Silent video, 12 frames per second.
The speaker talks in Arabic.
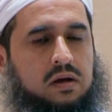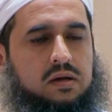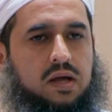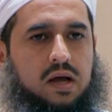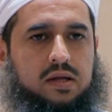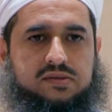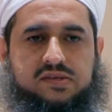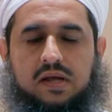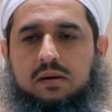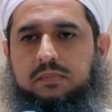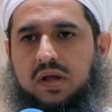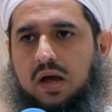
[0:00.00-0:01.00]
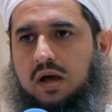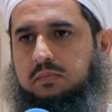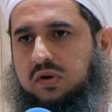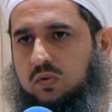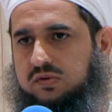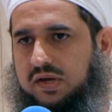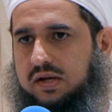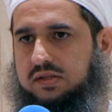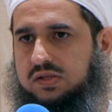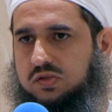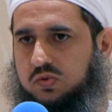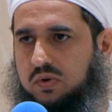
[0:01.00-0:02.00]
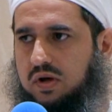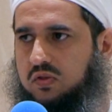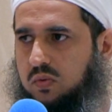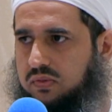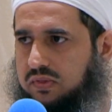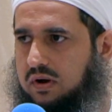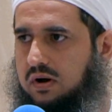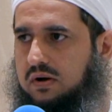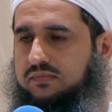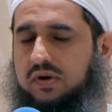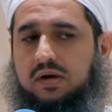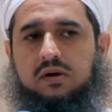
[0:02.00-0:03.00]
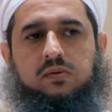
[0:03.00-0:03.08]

يعني استلمناها من وزارة التراث والثقافة